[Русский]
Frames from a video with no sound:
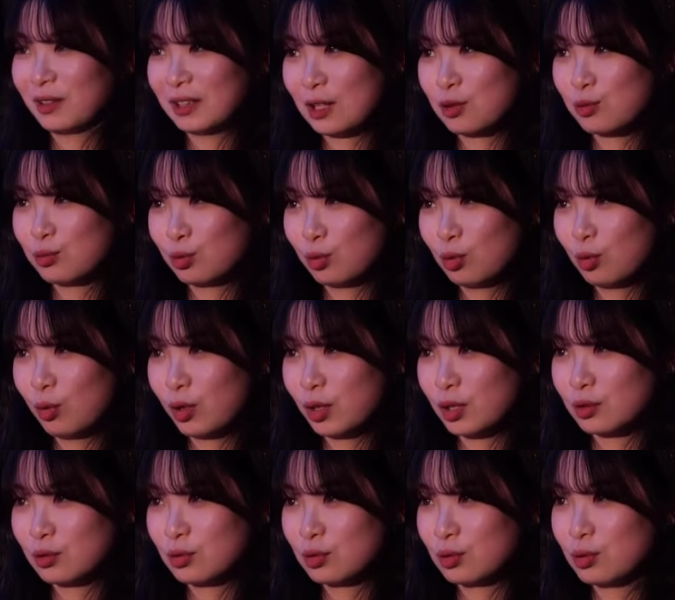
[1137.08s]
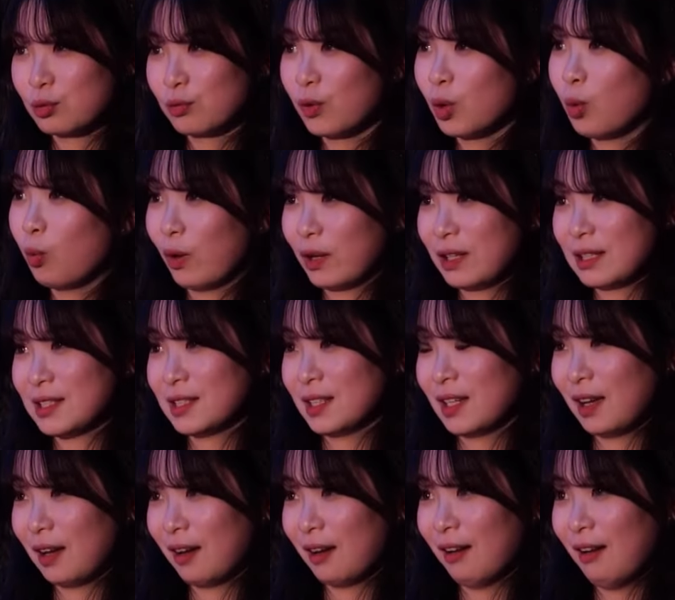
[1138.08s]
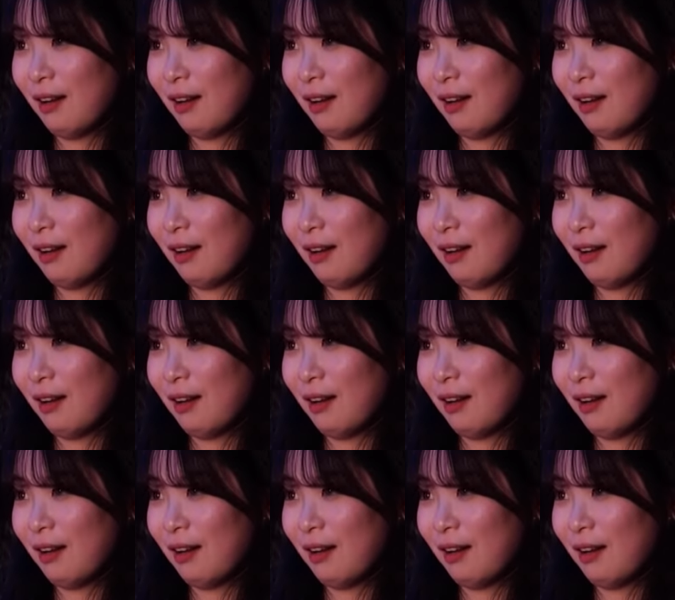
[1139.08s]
Или, например, мужчины из службы